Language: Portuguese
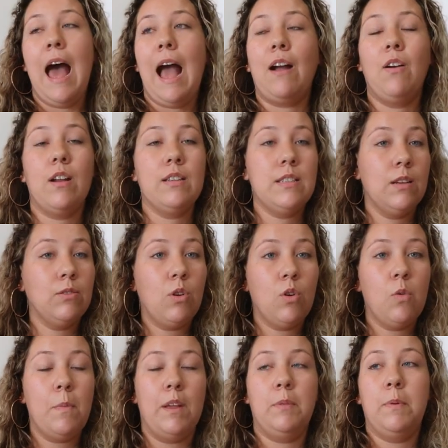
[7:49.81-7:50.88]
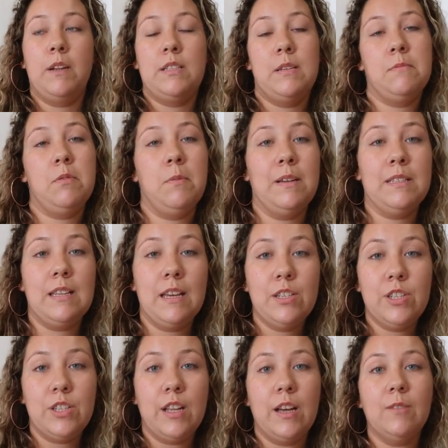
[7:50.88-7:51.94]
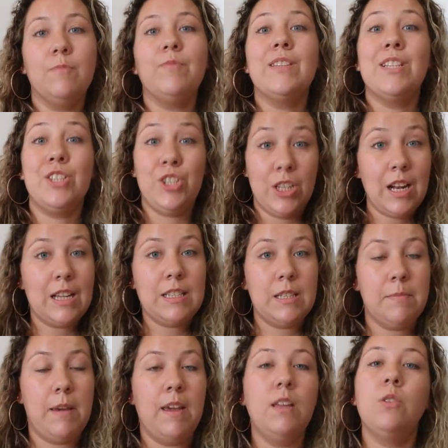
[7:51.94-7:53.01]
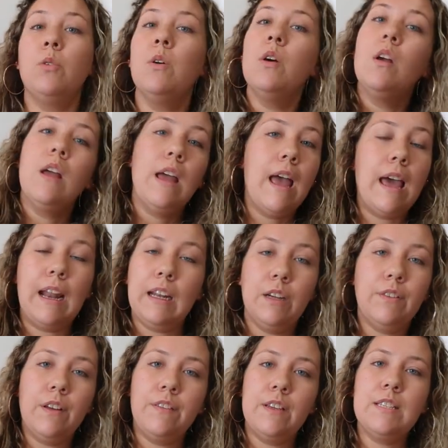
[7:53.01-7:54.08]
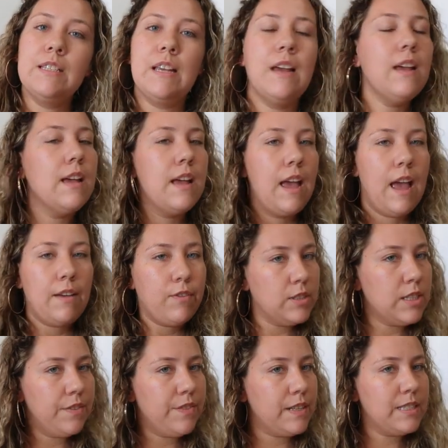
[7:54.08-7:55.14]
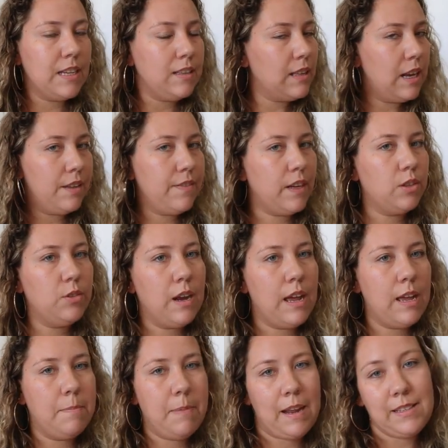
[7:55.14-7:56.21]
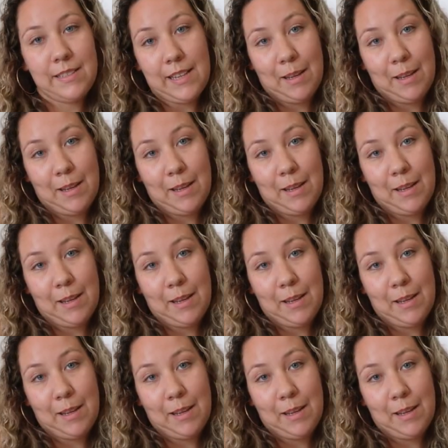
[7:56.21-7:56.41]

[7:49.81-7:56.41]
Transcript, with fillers: Agora, se é um documento, por exemplo, uma certidão de nascimento, ela não vai vencer. Você fazendo, ela vai durar aí para